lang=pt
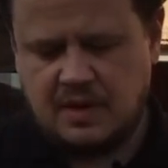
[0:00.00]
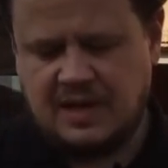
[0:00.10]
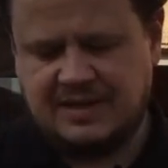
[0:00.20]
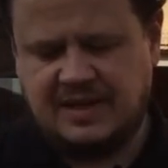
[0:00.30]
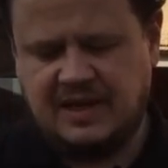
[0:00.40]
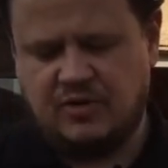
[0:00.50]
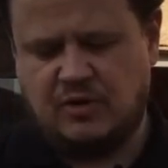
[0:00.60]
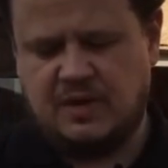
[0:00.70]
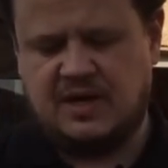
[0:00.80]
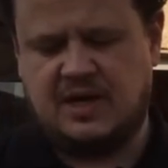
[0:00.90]
Ela tem
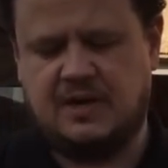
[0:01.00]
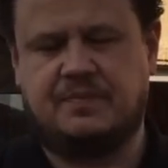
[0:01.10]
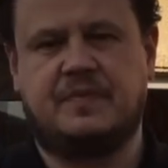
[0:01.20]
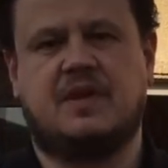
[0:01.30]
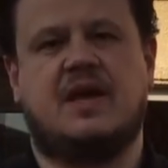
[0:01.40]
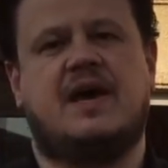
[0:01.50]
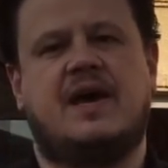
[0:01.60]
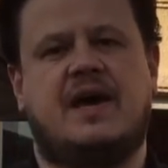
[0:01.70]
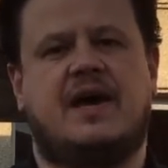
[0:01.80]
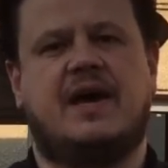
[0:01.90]
aroma
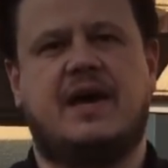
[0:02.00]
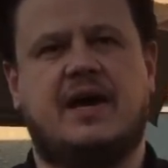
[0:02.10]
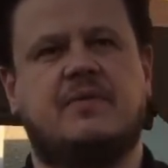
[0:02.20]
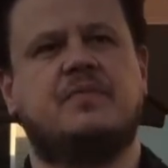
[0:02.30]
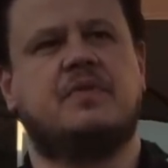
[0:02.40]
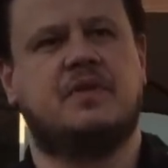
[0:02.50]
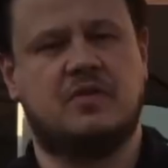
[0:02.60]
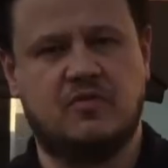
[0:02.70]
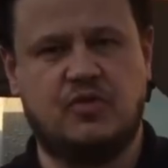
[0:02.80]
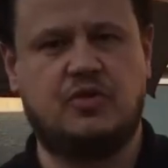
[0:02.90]
é,
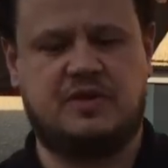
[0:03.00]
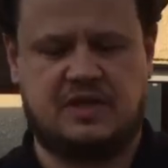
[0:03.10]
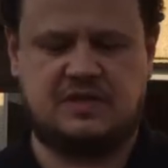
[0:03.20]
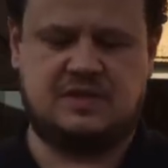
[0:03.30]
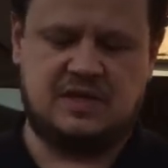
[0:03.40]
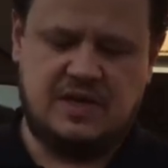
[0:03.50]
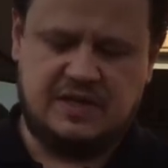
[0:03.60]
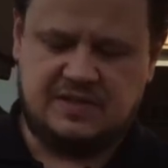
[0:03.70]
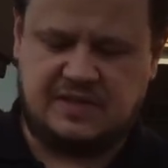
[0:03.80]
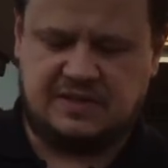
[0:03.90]
frutas,
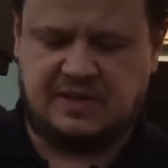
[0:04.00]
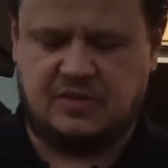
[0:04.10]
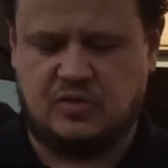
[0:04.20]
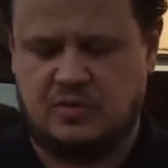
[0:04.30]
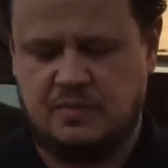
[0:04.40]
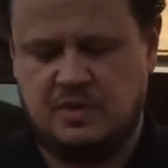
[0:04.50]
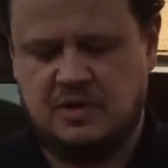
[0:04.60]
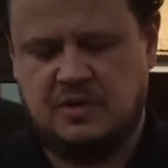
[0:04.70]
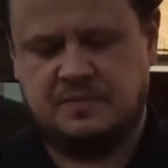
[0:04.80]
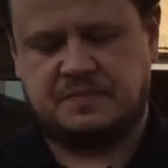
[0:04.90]
cítrico,
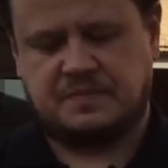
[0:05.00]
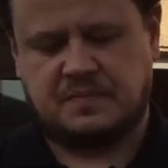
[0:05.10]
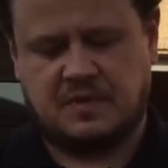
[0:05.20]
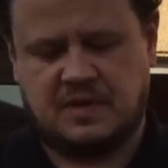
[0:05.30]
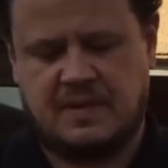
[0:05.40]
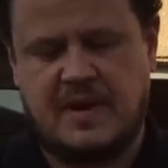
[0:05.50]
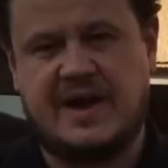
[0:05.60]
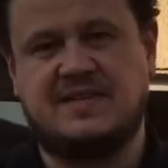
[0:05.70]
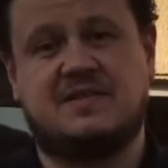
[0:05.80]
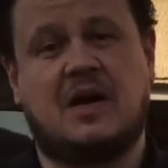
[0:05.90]
que
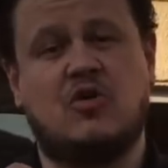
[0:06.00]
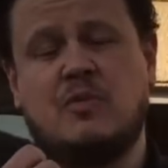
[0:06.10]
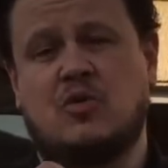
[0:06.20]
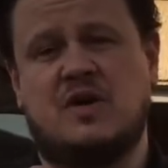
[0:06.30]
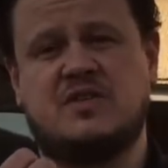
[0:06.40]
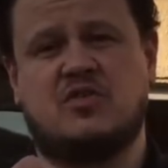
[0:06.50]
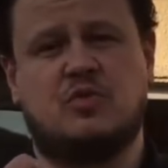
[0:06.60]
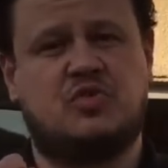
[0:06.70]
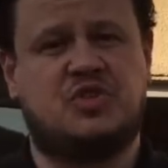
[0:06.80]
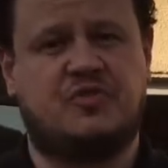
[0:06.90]
mais? Alguma coisa
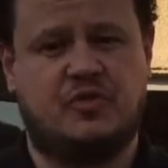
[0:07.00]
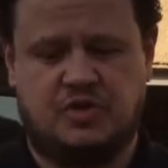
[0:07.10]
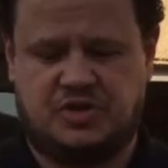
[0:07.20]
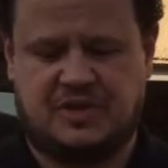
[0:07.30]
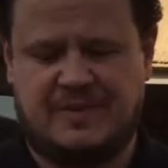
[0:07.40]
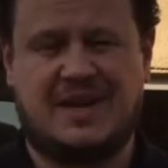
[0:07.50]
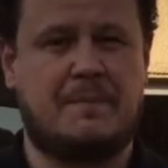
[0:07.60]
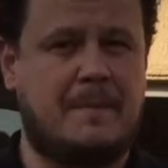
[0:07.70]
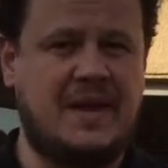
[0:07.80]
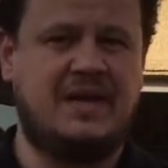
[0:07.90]
como tutti frutti também, ela
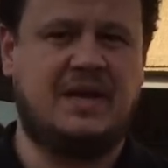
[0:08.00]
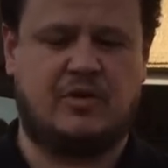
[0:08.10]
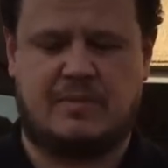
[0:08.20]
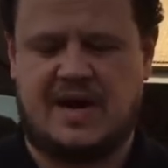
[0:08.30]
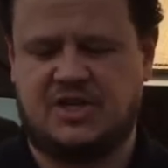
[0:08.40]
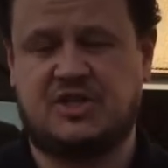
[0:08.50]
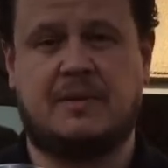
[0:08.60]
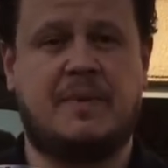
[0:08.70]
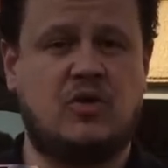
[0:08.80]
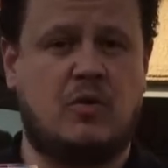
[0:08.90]
é bem
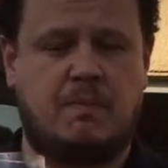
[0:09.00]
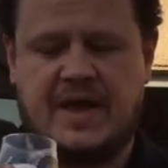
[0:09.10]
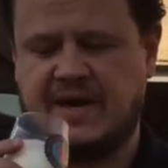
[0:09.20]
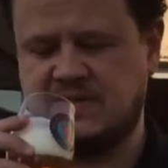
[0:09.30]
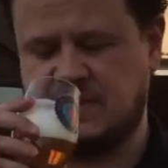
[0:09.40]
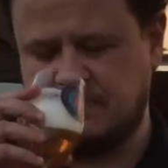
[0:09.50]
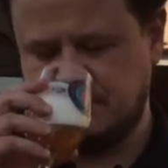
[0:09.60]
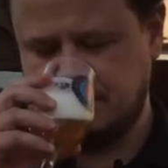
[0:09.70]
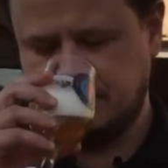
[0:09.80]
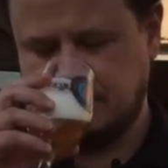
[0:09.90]
aromática, bem complexa.
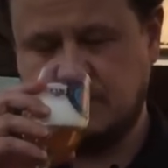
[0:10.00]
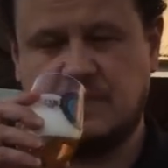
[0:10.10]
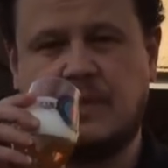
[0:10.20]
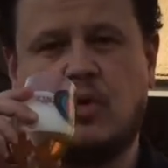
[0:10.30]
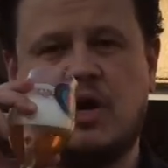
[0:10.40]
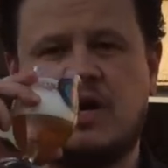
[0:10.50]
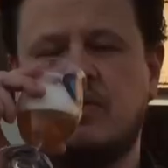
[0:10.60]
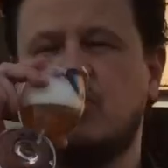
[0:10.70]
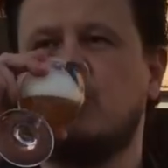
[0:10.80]
Na boca.